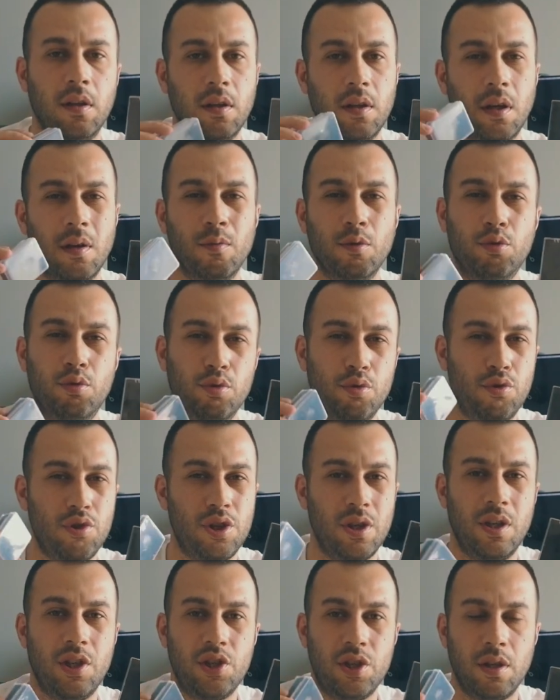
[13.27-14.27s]
e, ama
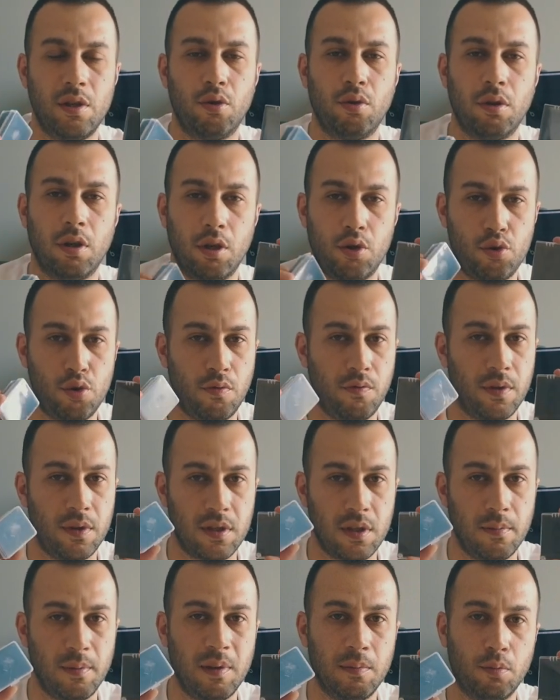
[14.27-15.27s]
Türkçe içerik olarak çok
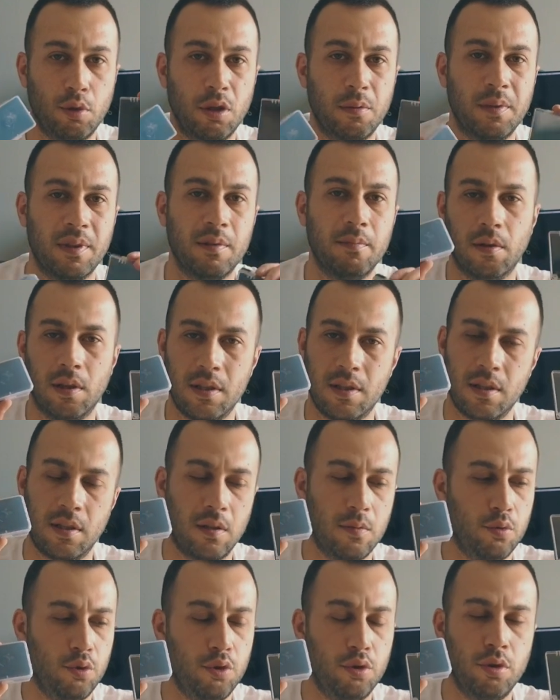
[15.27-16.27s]
fazla ben bulamadım.
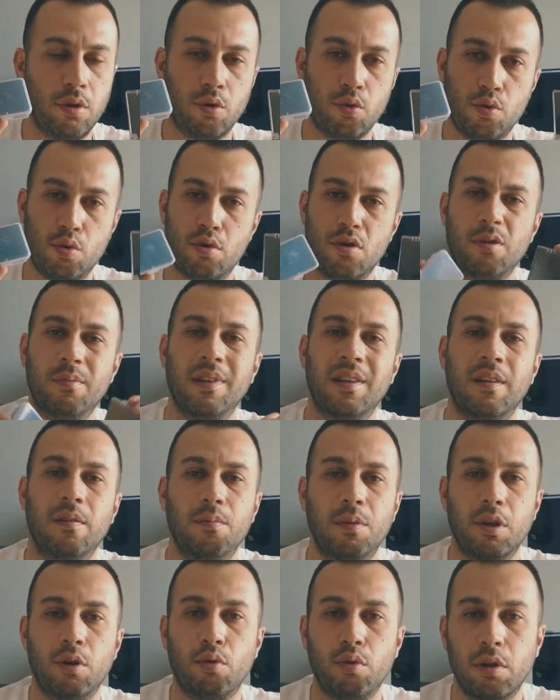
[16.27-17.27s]
Hazırda bu ürünleri uzun
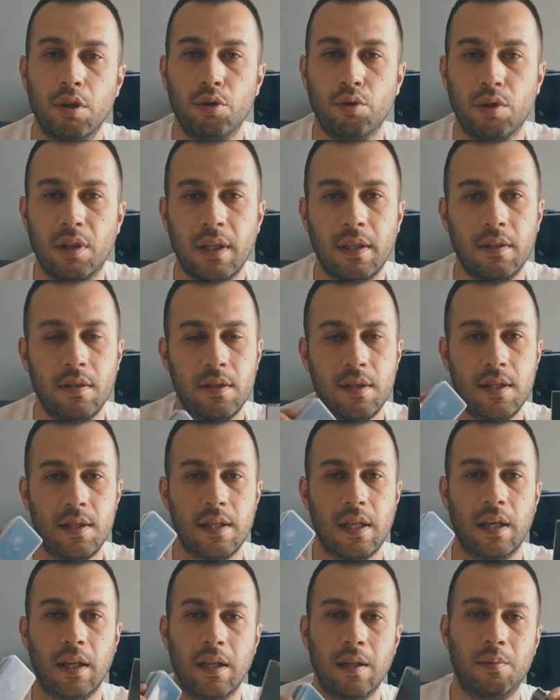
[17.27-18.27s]
zamandan beri kullanıyorken
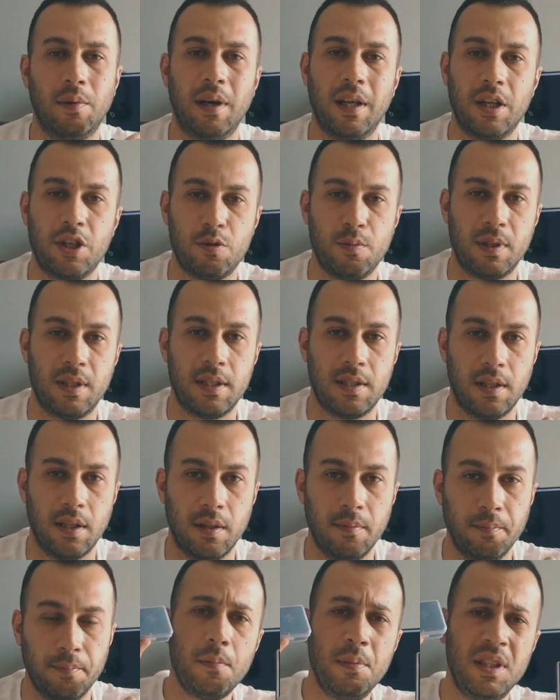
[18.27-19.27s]
sizlerle de paylaşmak
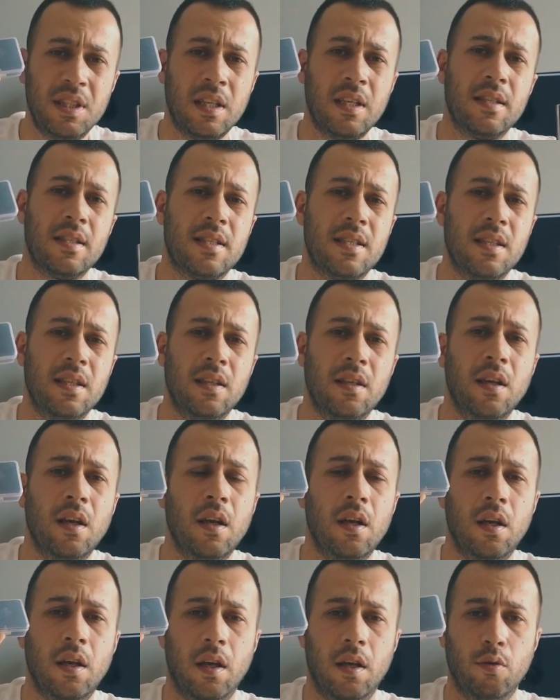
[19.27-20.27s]
istedim. Bir tanesi
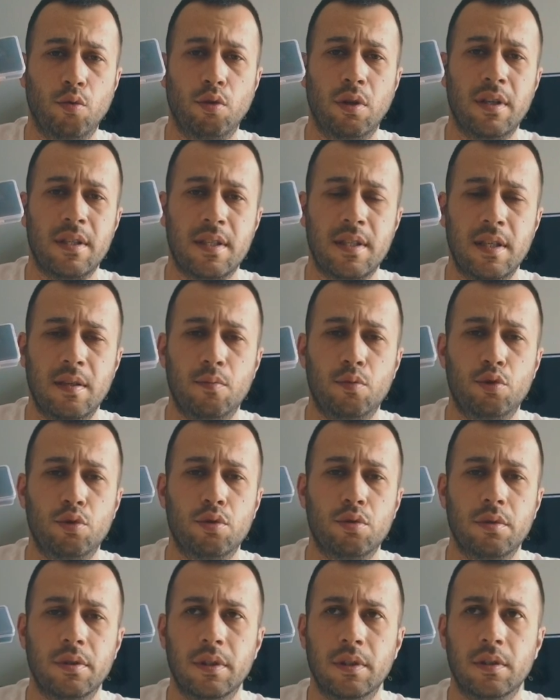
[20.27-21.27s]
e, Ulan Z
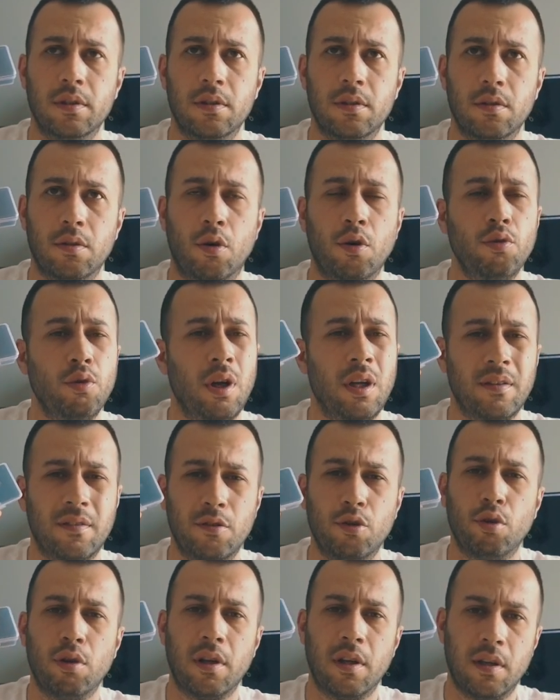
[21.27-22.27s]
bu
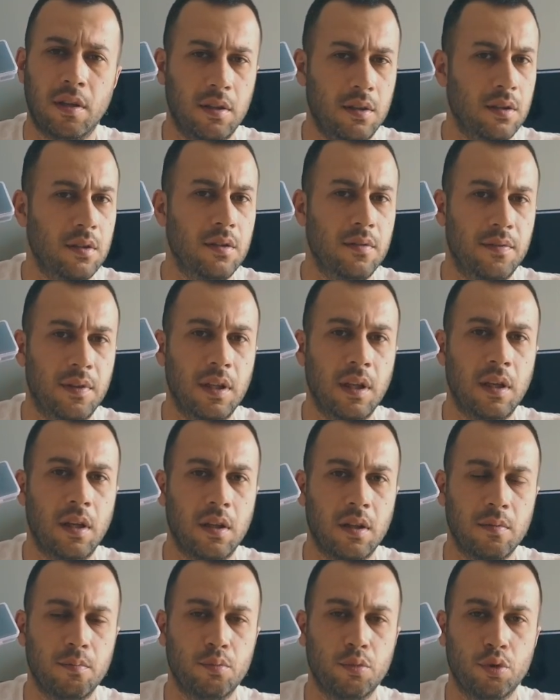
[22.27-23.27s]
16 dolara falan
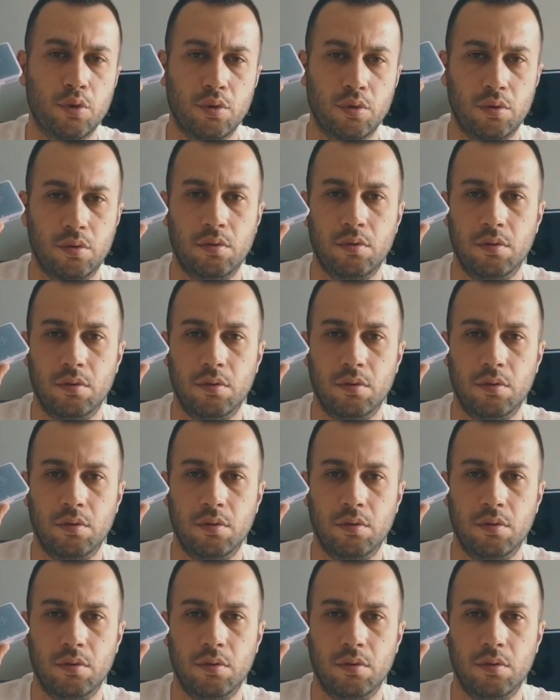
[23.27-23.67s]
aldım bu